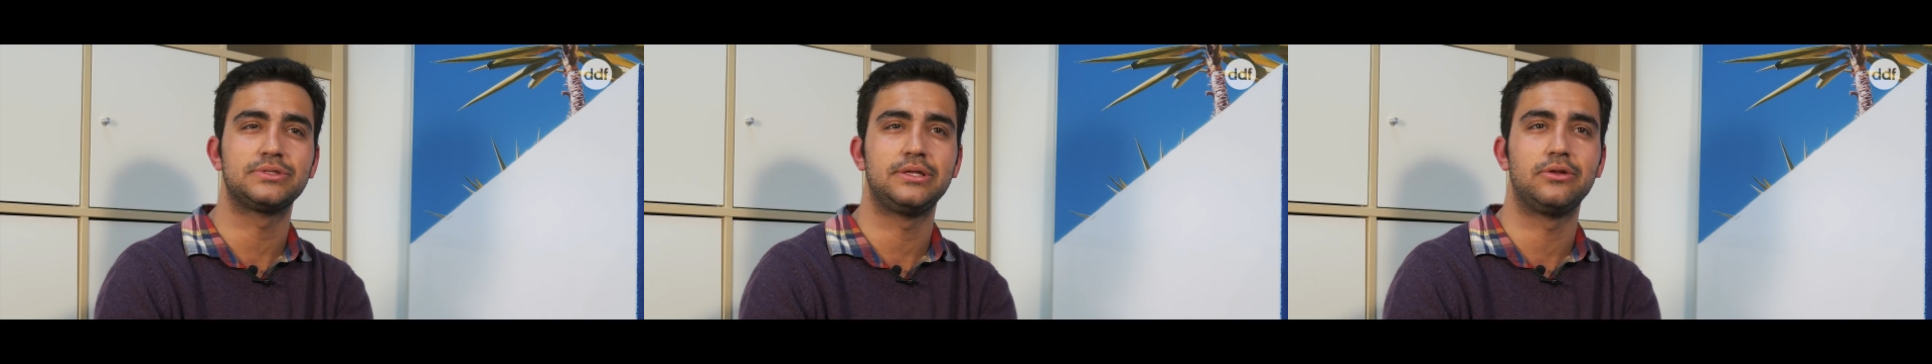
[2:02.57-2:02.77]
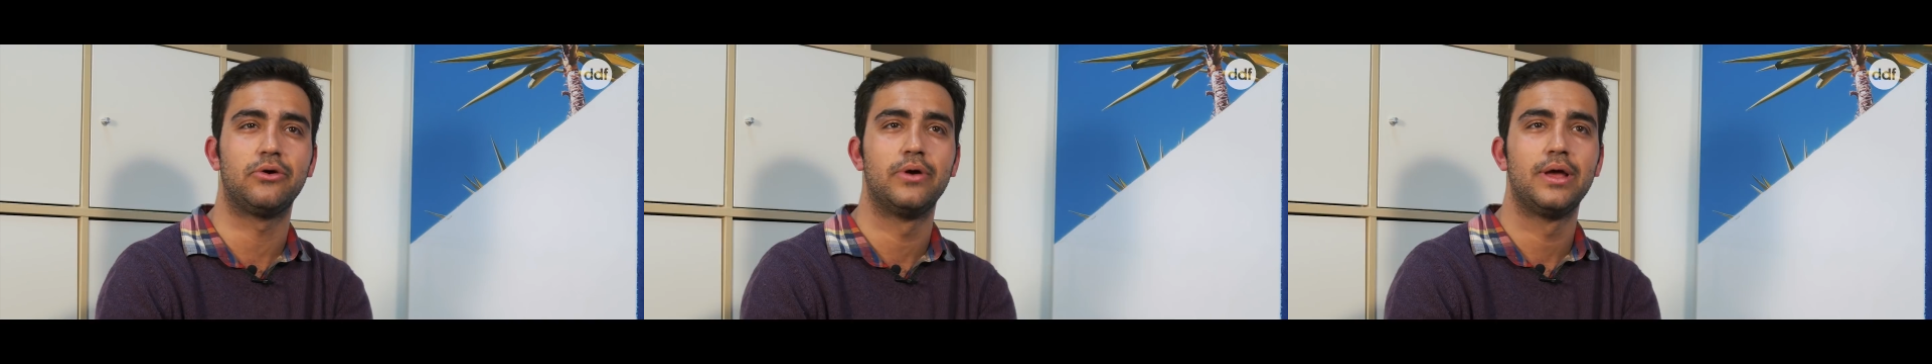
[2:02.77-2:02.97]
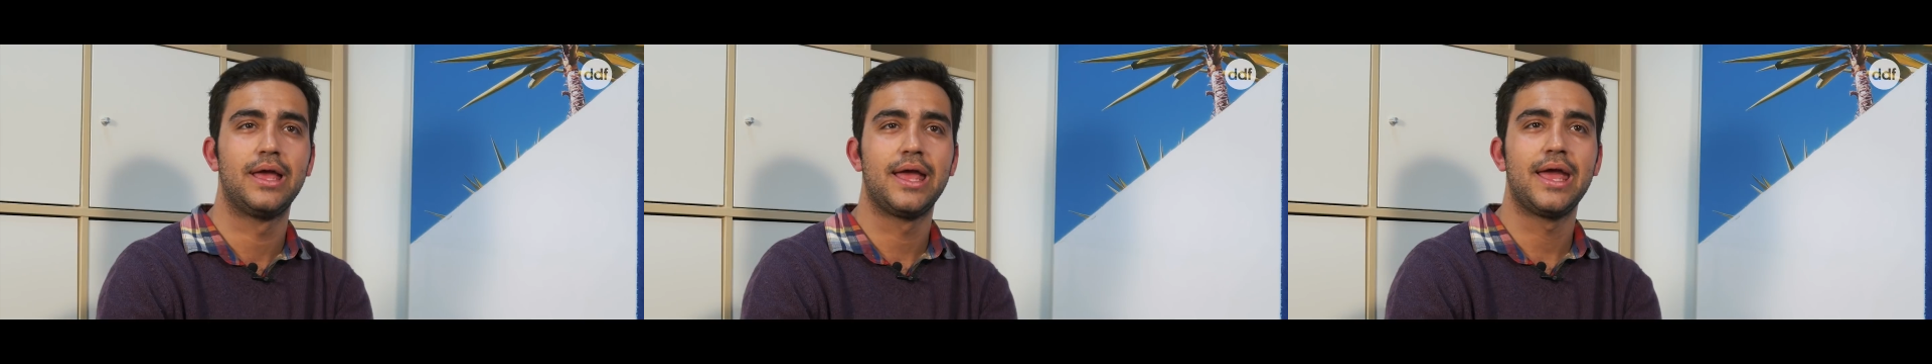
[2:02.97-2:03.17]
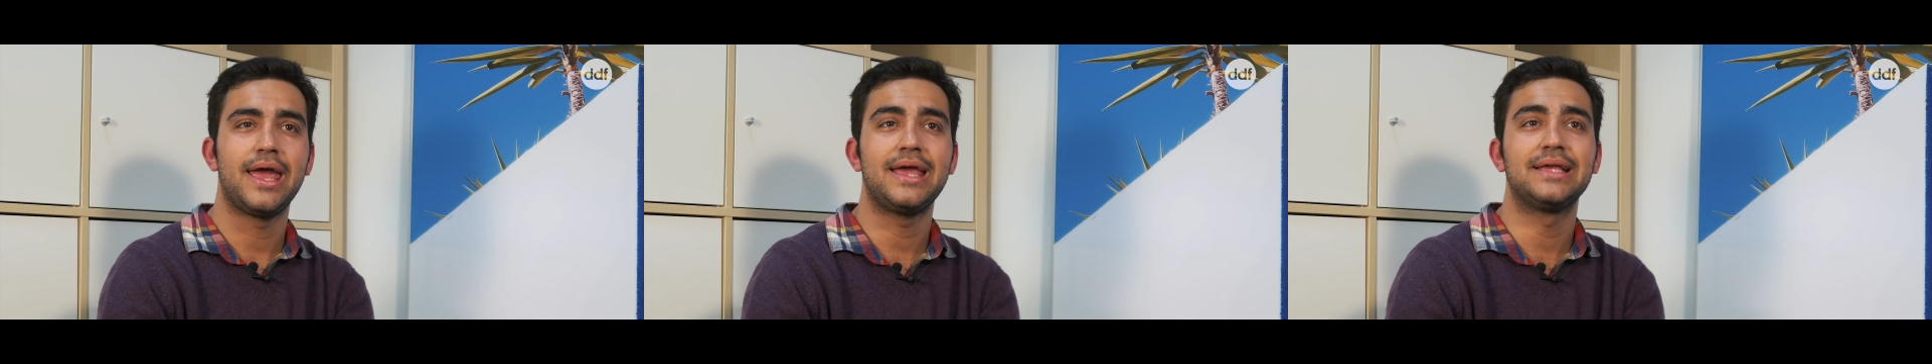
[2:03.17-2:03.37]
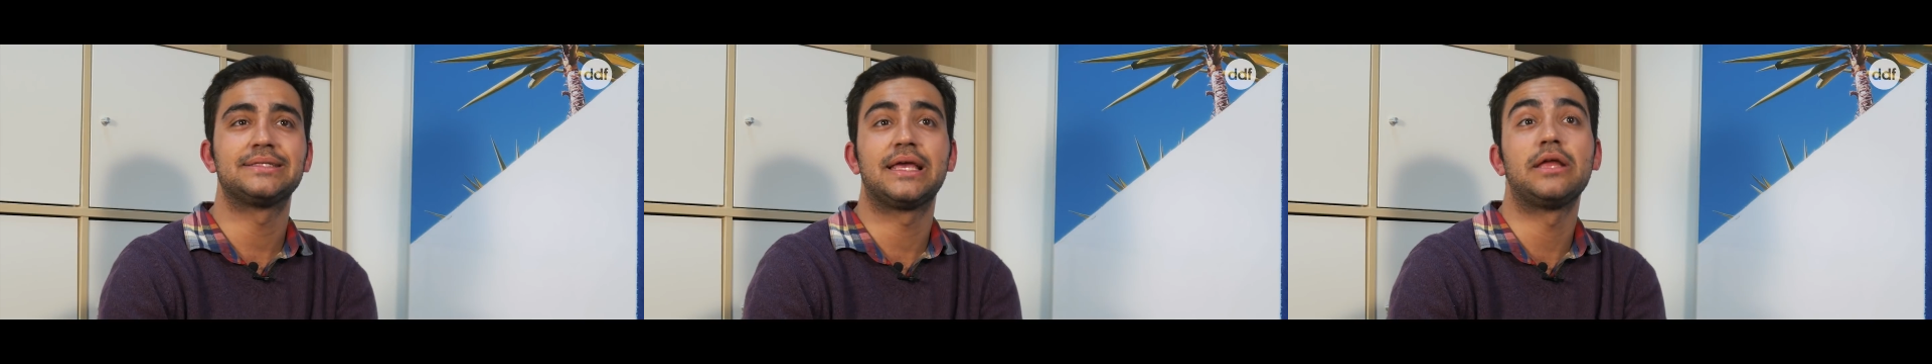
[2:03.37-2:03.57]
sino
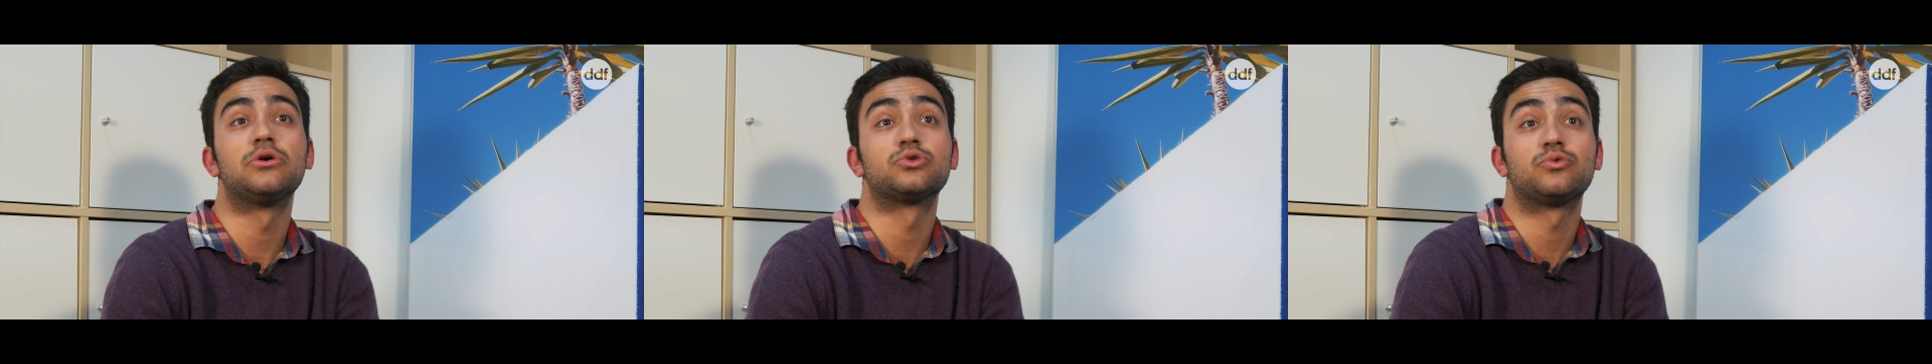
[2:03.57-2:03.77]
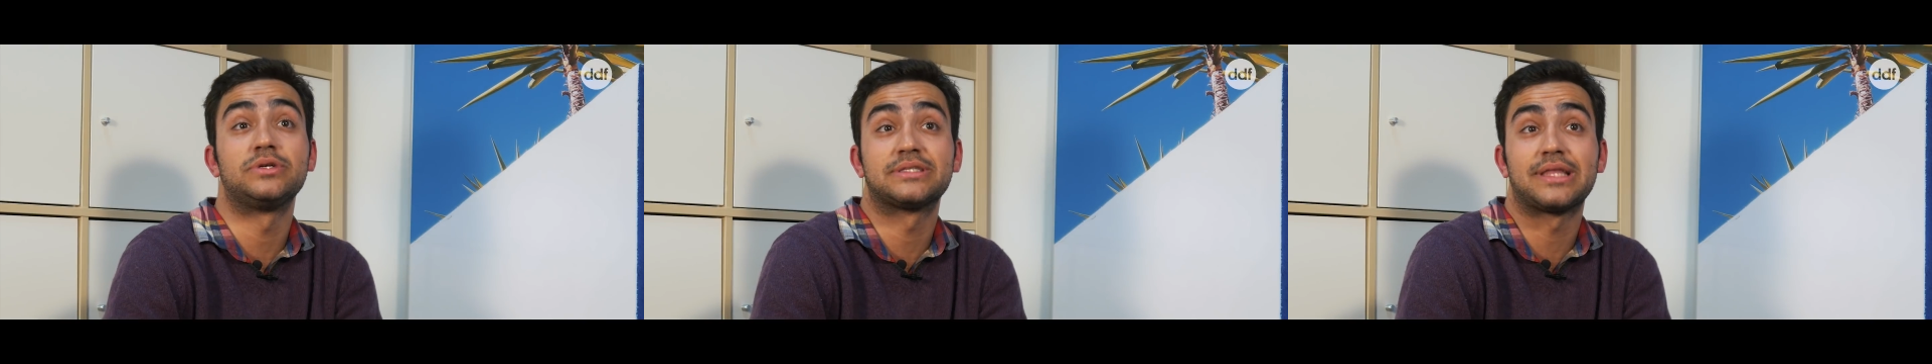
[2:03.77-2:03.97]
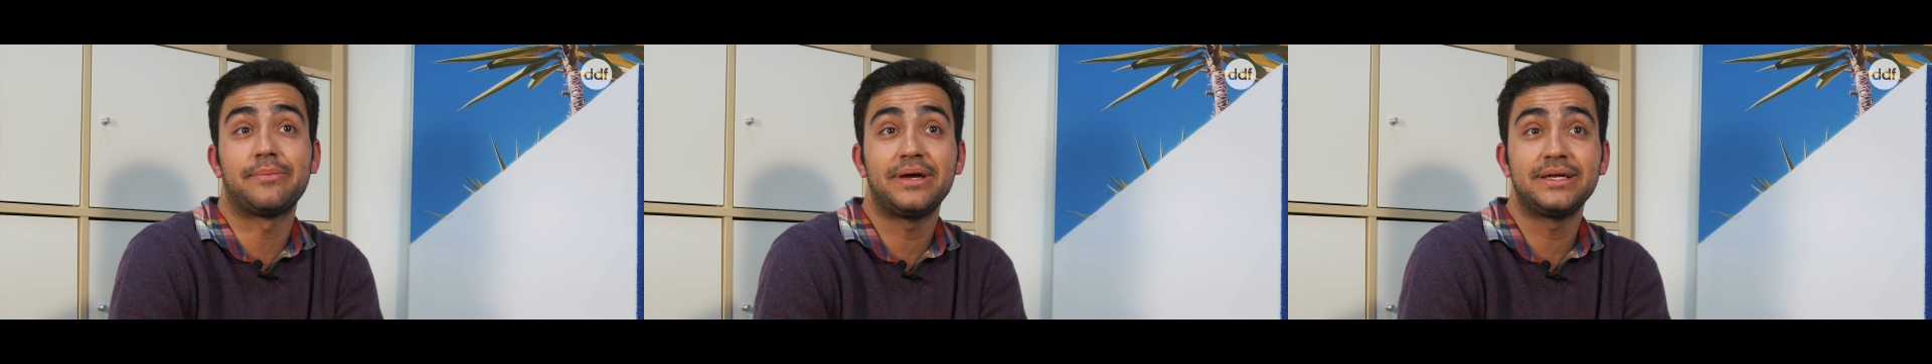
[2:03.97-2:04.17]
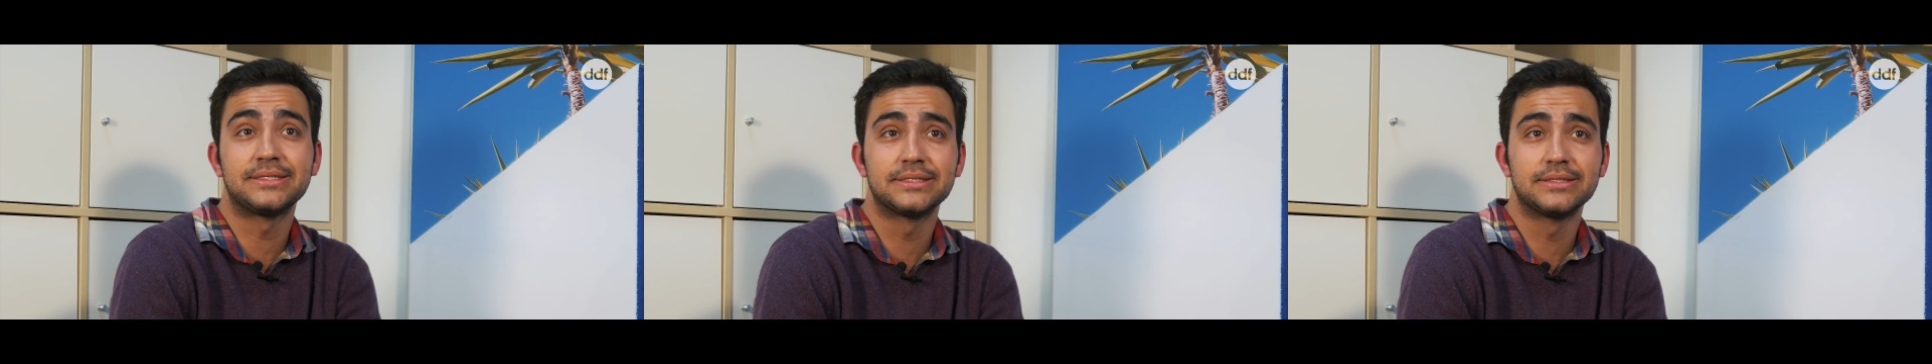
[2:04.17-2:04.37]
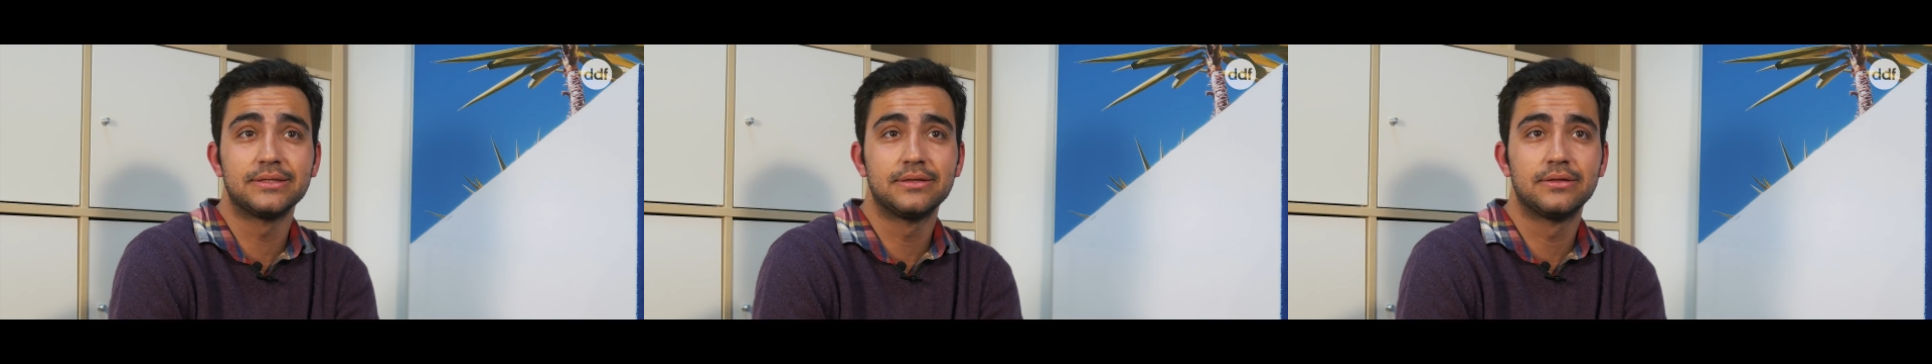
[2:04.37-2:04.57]
es que nos cuesta
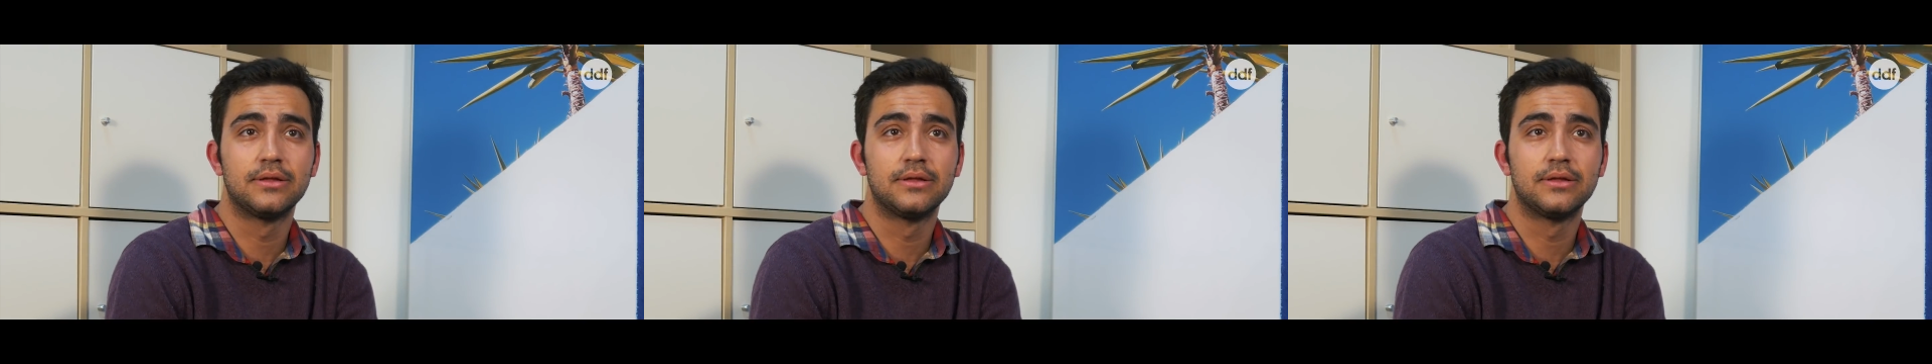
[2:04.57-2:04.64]
más